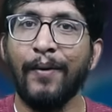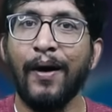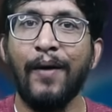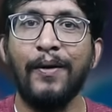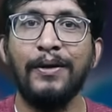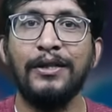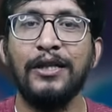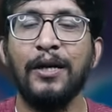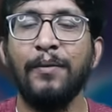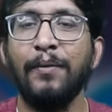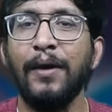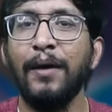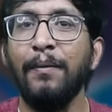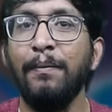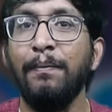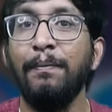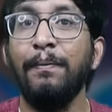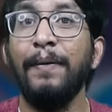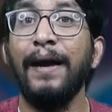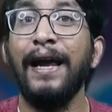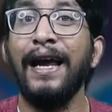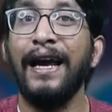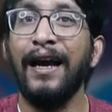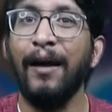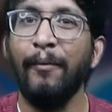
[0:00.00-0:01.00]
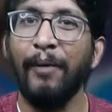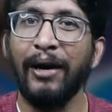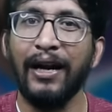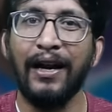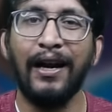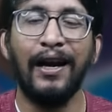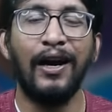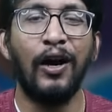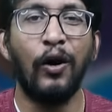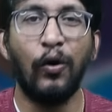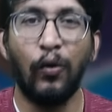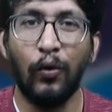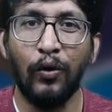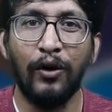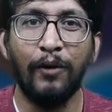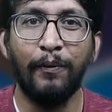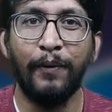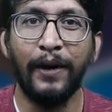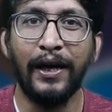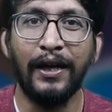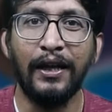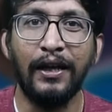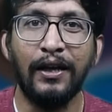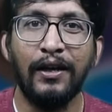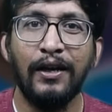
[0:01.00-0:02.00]
టపా అని చెప్పి పేక మెడలాగా
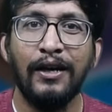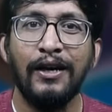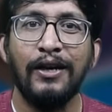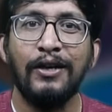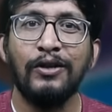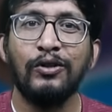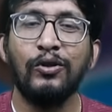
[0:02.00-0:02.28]
కూలిపోయేది